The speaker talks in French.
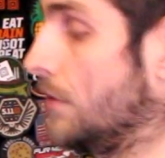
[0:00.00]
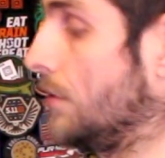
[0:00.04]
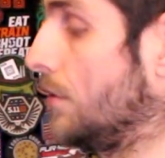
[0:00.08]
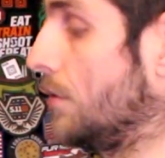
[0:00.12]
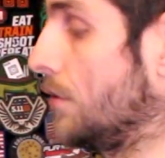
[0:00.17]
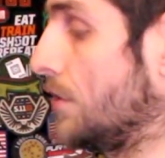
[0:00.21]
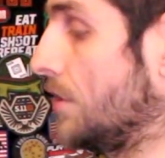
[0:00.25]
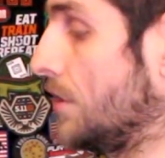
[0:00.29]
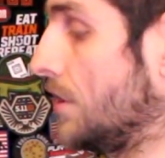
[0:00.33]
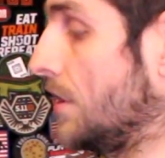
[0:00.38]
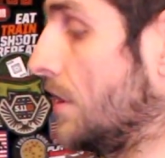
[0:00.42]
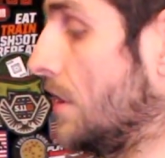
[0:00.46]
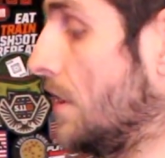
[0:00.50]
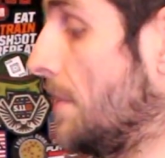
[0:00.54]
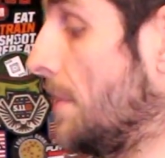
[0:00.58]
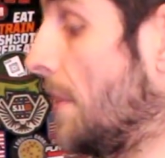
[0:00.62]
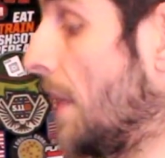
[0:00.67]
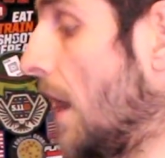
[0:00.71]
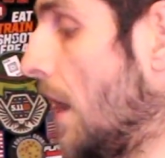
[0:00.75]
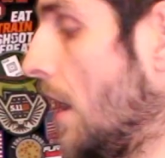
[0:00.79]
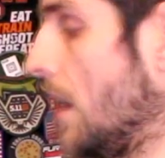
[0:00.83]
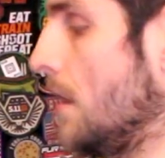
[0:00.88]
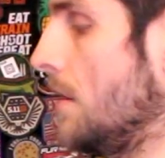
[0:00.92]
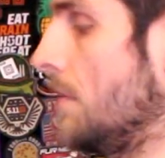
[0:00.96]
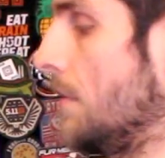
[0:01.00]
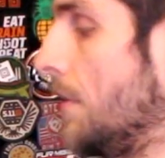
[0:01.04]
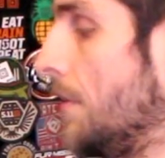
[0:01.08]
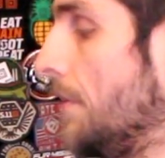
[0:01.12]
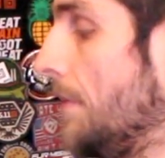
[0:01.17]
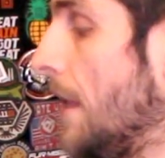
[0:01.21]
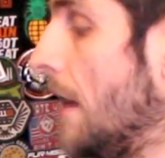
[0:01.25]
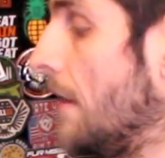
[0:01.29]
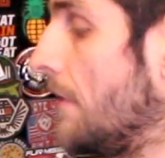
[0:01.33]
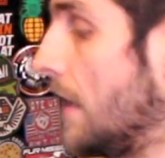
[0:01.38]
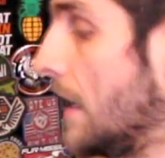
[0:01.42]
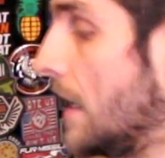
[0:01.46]
de chez
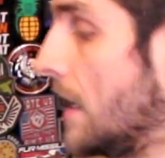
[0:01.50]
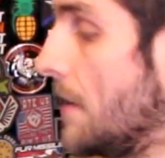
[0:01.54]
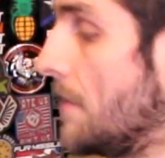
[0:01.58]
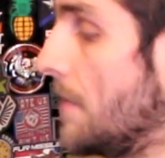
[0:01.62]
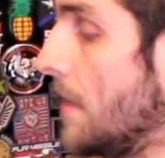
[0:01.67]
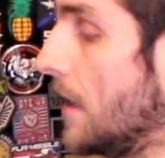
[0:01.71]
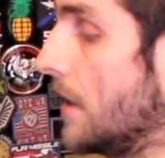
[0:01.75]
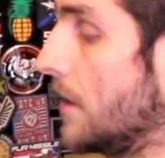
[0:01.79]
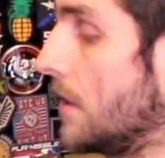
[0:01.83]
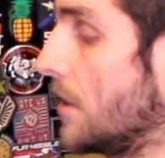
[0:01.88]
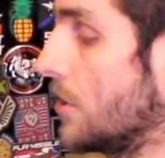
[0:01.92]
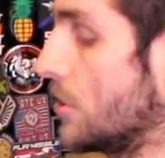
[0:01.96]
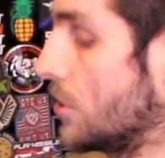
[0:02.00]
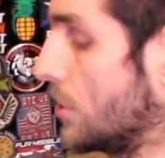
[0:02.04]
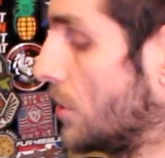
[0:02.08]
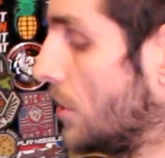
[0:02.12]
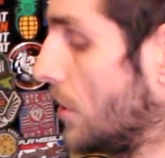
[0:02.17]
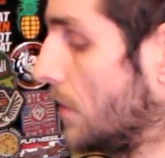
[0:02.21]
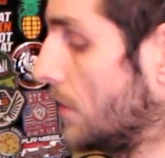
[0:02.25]
Prime avec les marquages